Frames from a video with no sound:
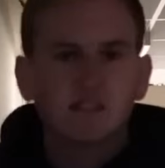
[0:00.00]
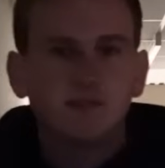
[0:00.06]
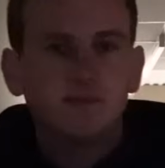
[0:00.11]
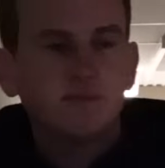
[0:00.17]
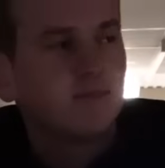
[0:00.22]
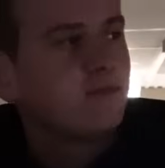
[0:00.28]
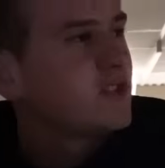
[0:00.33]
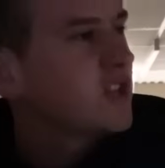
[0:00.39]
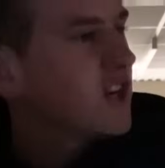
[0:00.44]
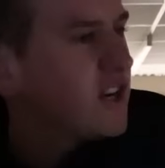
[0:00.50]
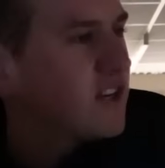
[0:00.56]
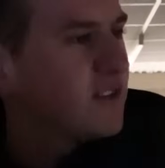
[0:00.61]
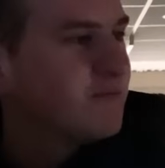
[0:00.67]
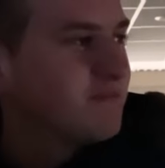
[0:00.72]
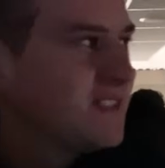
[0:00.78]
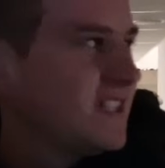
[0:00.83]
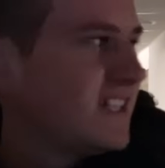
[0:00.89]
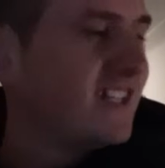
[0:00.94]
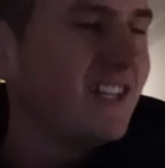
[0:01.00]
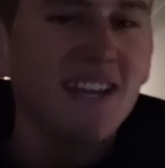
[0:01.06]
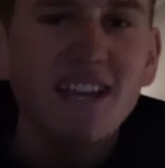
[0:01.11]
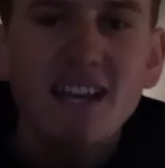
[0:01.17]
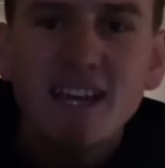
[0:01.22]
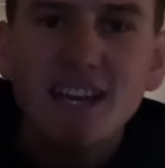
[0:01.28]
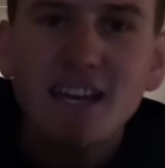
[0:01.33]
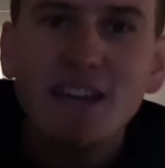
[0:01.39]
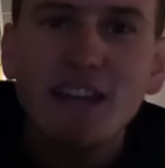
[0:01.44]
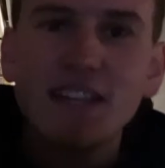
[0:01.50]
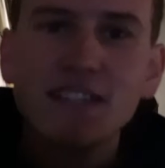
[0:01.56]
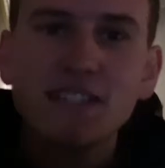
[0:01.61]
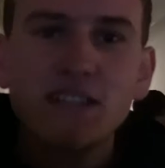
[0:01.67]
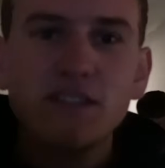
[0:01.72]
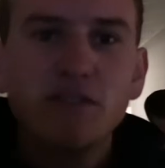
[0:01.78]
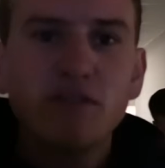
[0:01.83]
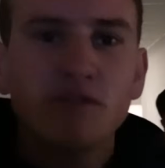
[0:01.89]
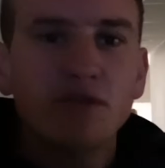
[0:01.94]
Und wie geht das hier? Äh, jetzt
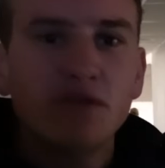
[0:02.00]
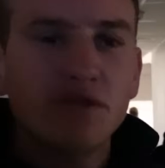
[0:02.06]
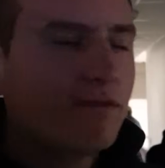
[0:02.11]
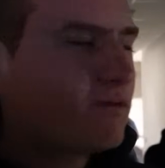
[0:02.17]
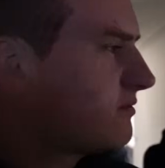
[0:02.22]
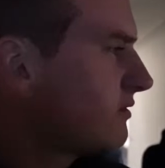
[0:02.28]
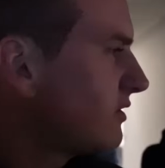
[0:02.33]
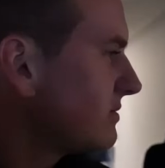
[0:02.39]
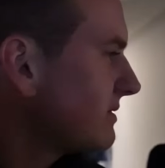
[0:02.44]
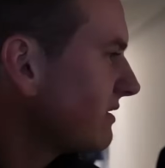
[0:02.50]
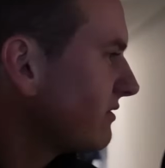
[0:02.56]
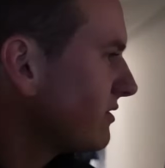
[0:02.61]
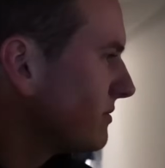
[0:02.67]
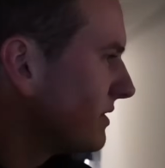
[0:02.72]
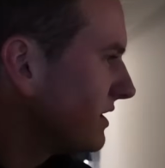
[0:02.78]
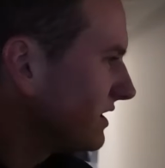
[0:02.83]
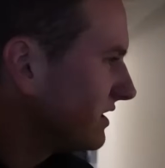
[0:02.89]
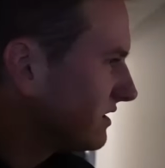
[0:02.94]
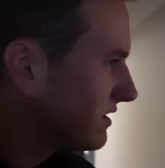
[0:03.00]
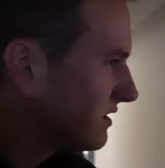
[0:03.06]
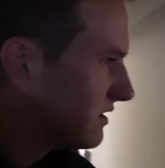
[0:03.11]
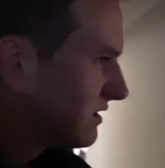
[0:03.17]
geht's zu. Was machen wir, Marlin?